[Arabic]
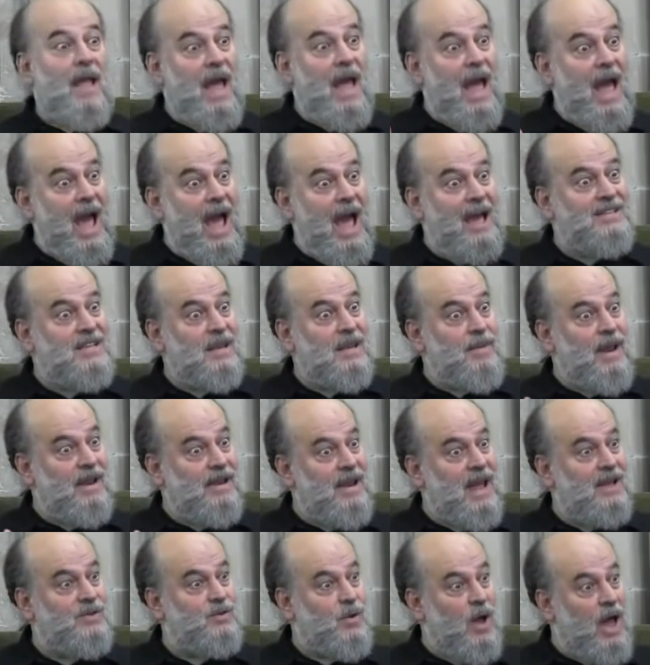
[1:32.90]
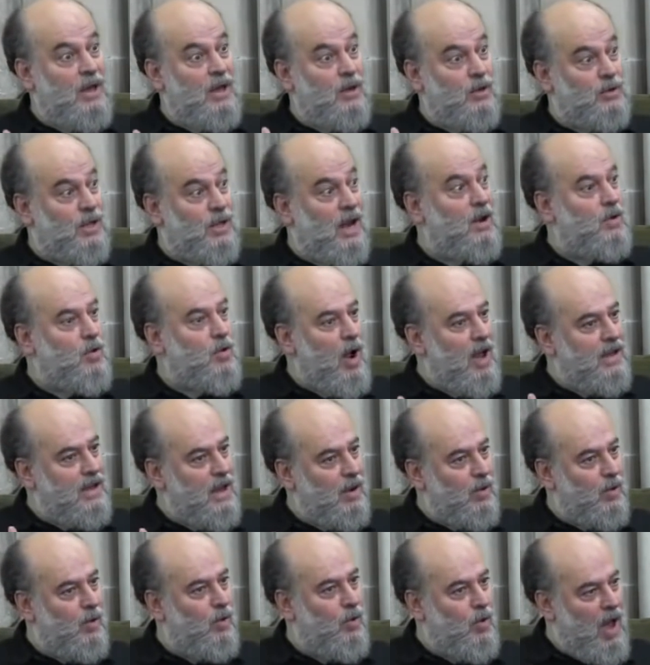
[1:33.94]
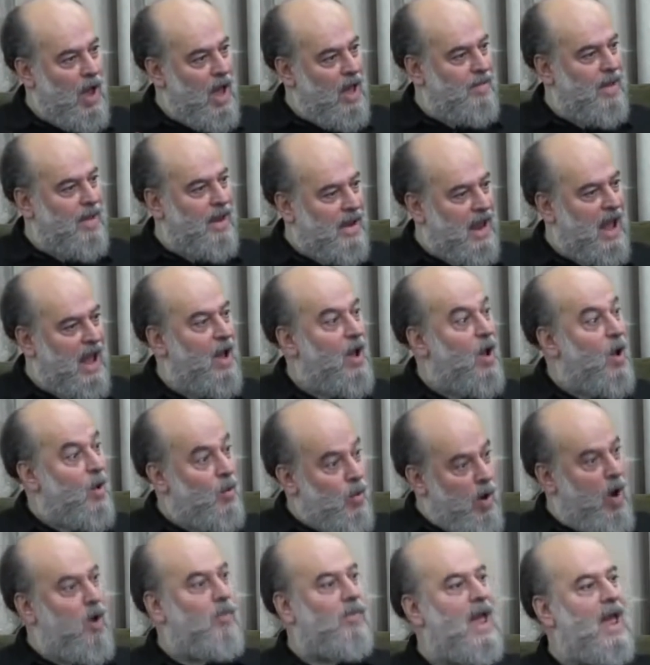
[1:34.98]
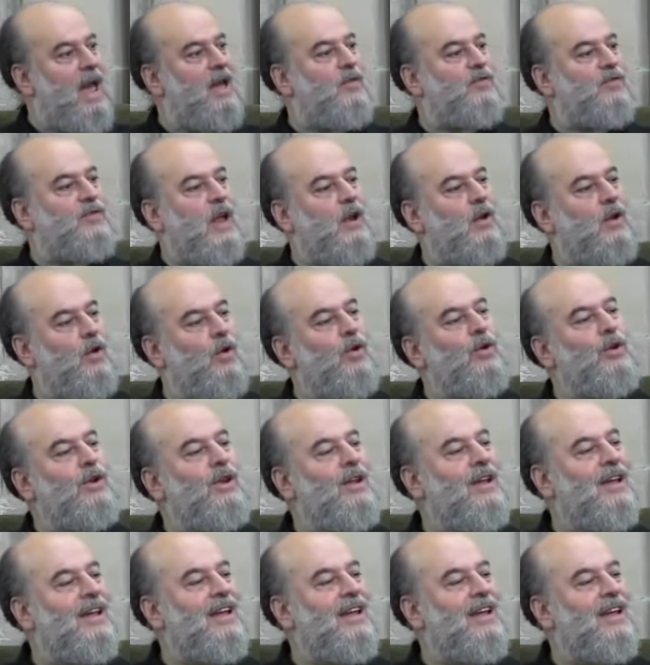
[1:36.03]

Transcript: أحسب الناس أن يتركوا أن يقولوا آمنا وهم لا يفتنون